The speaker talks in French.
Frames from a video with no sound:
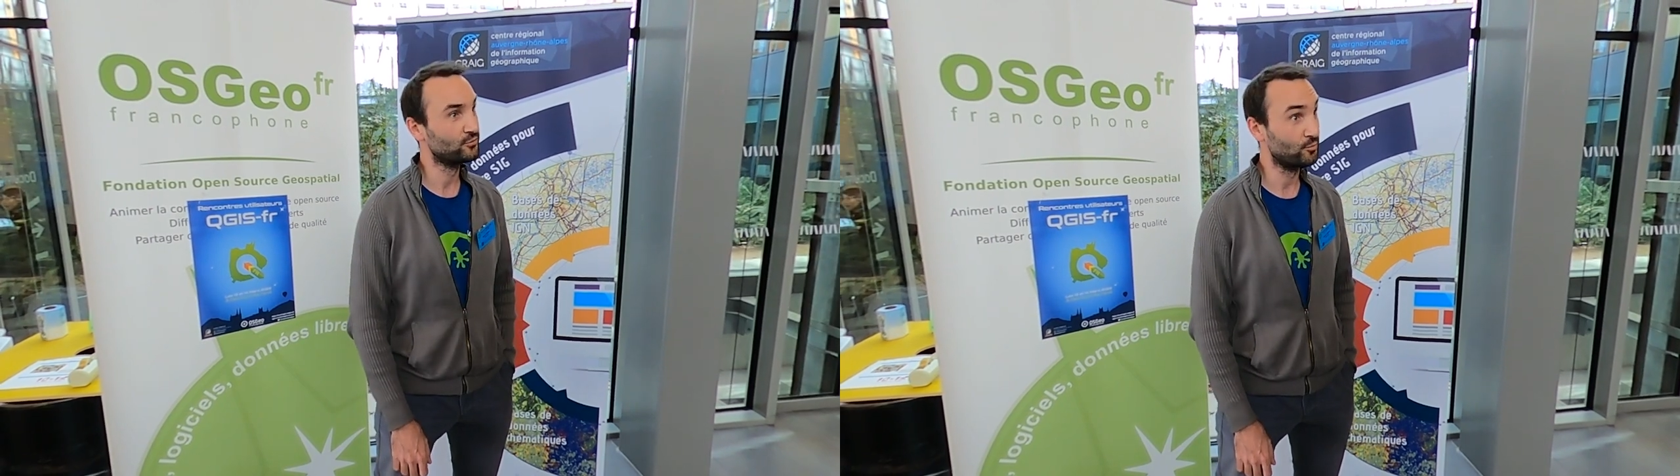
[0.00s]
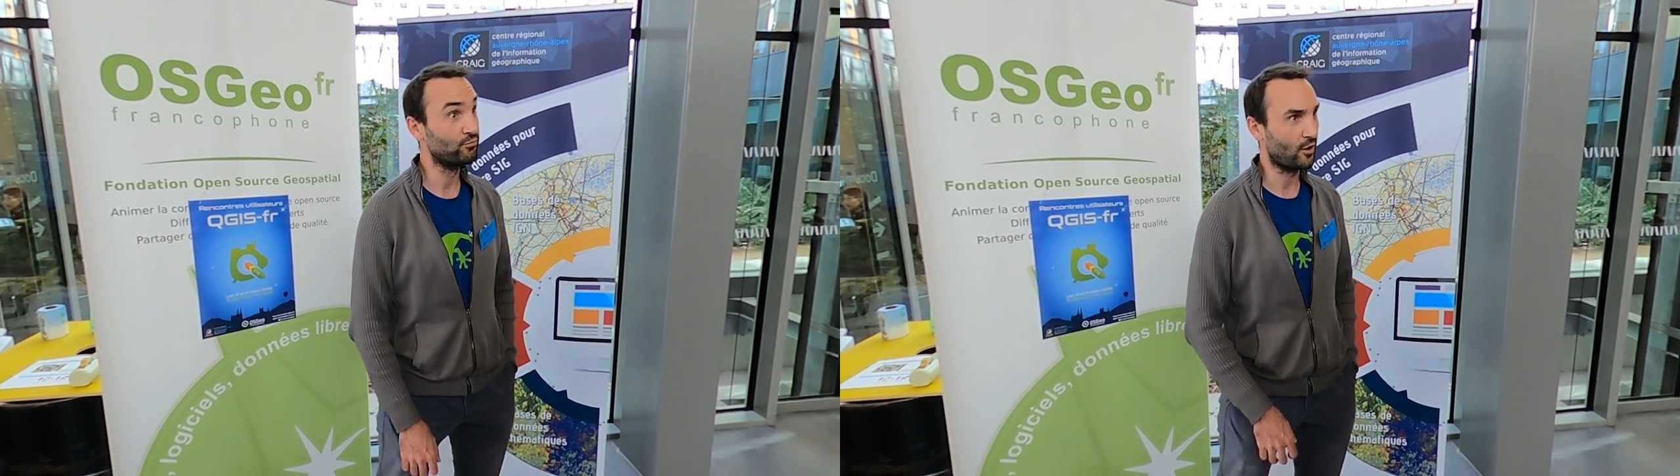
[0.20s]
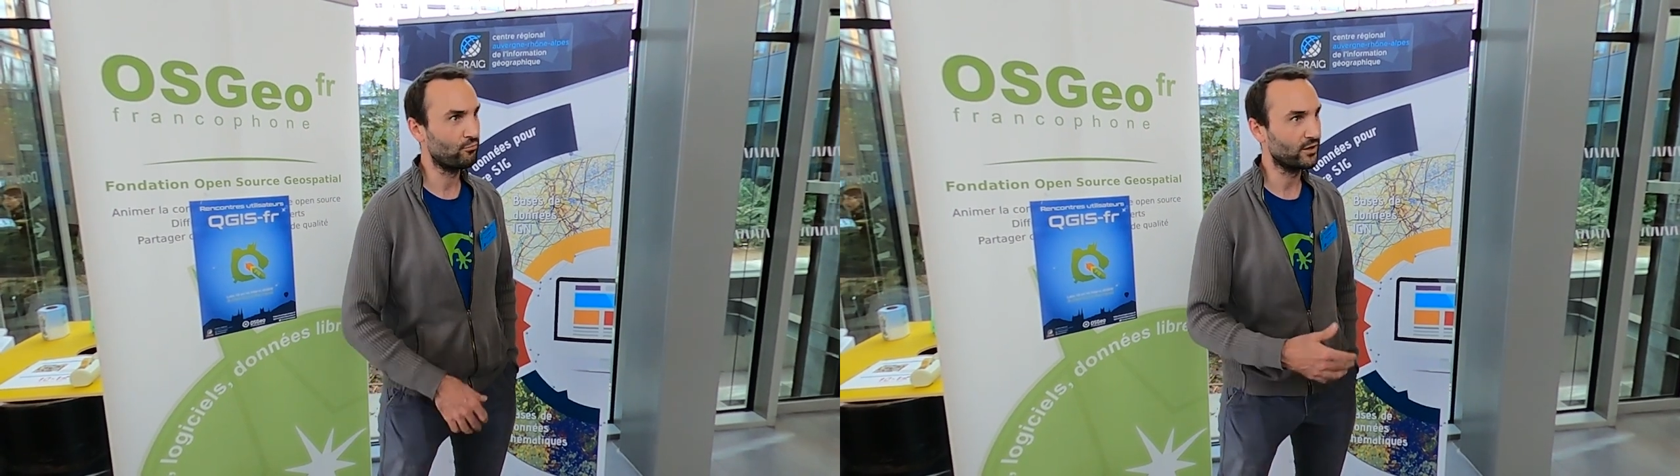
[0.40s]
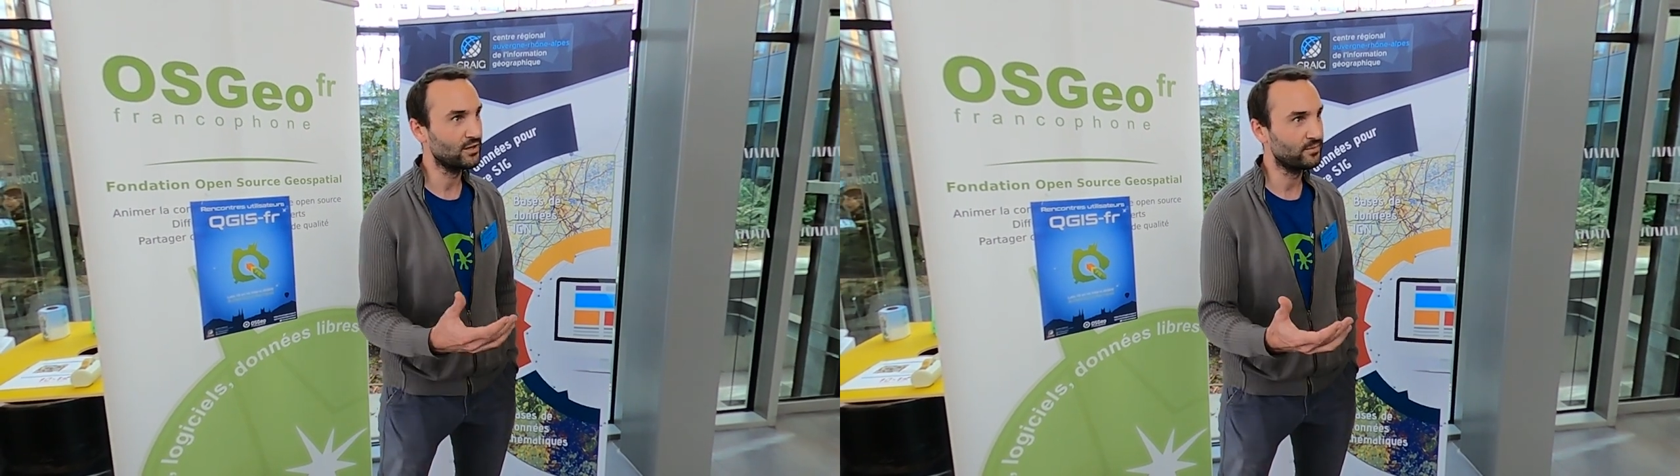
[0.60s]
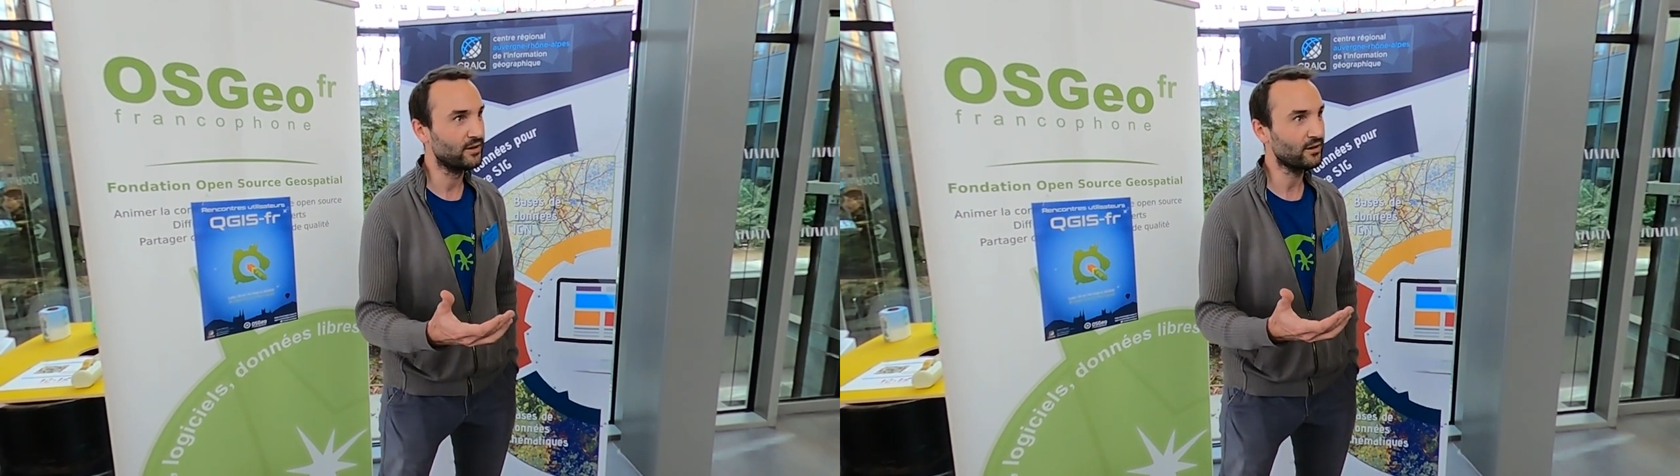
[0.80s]
de pouvoir boire
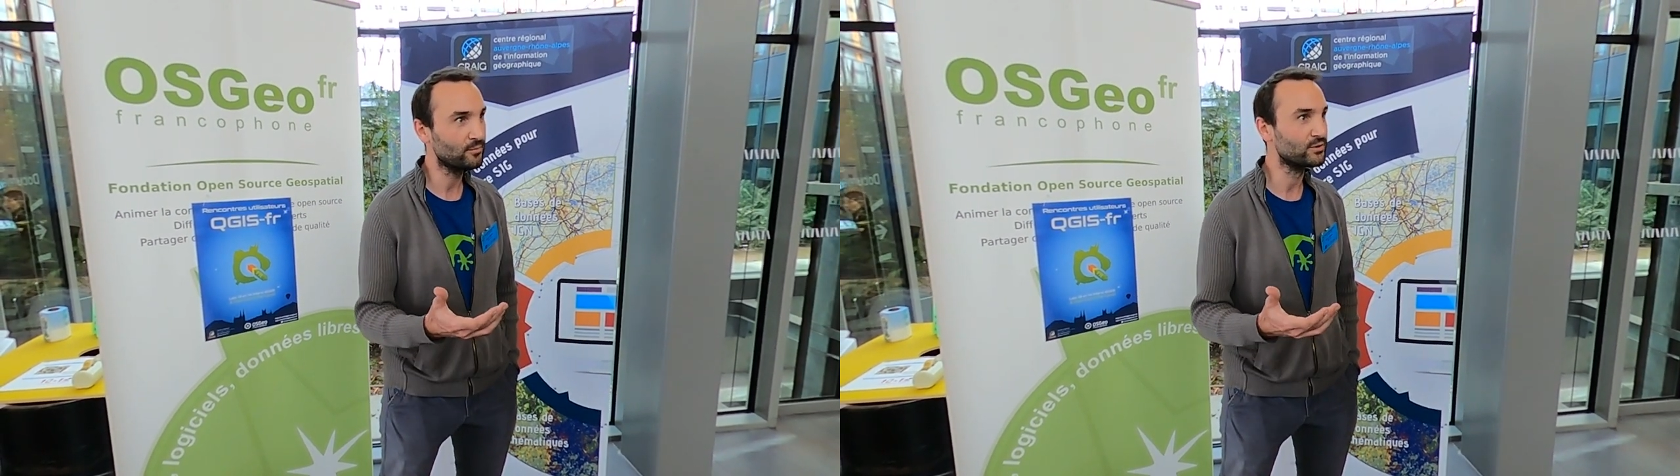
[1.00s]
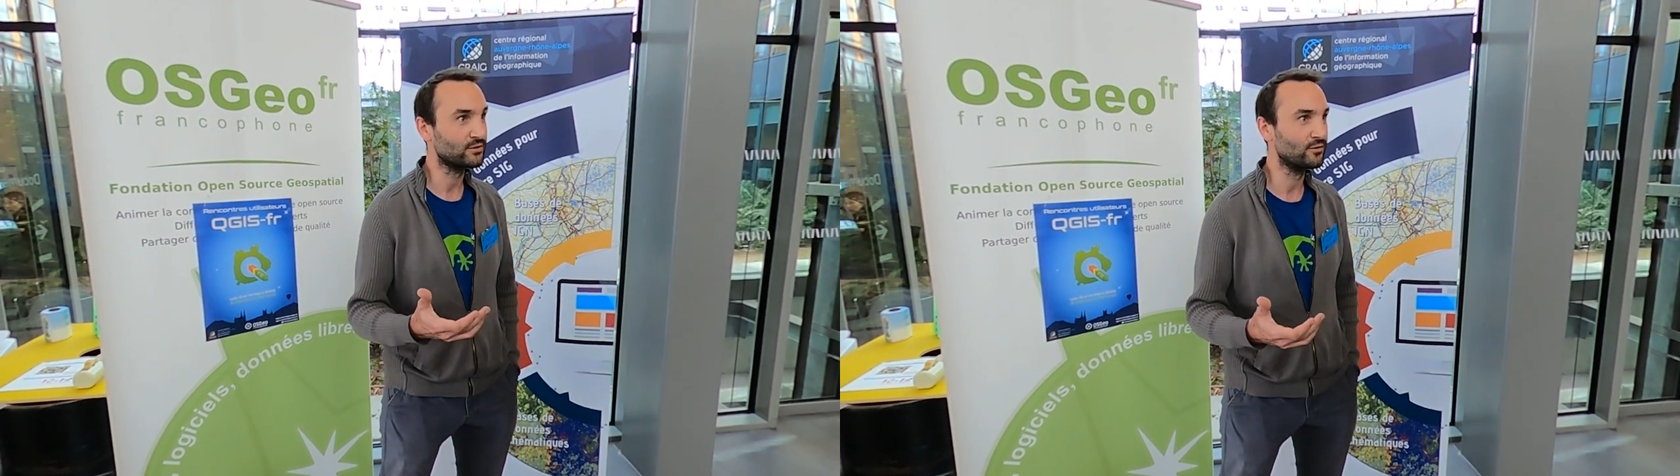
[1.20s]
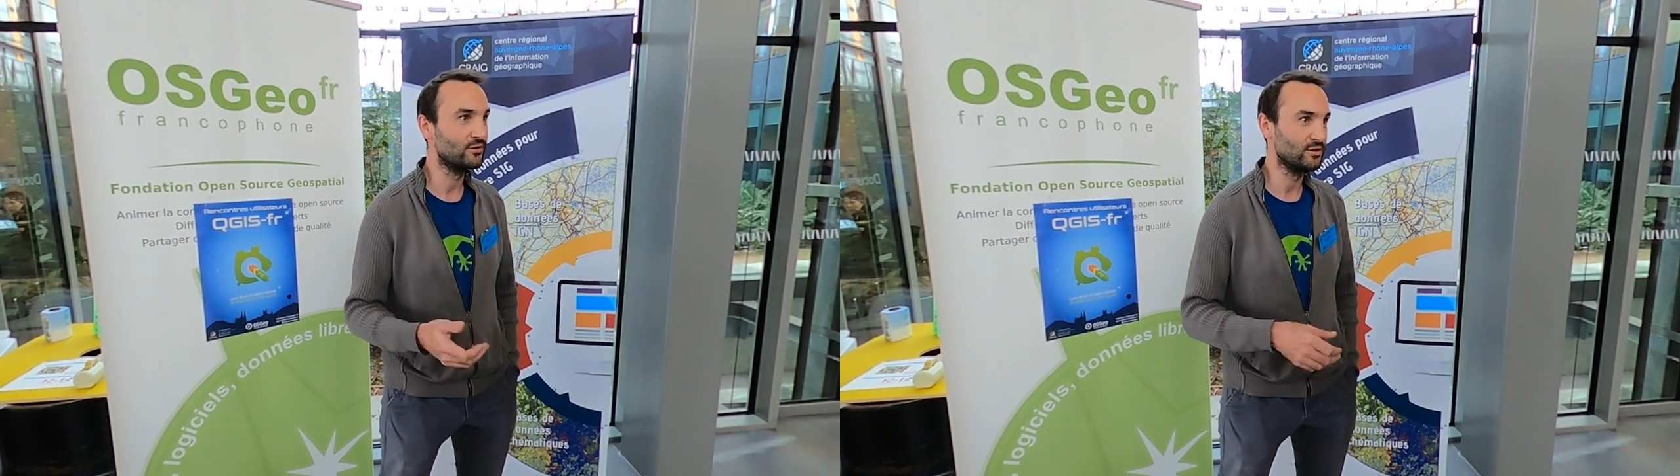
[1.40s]
des bières, parce que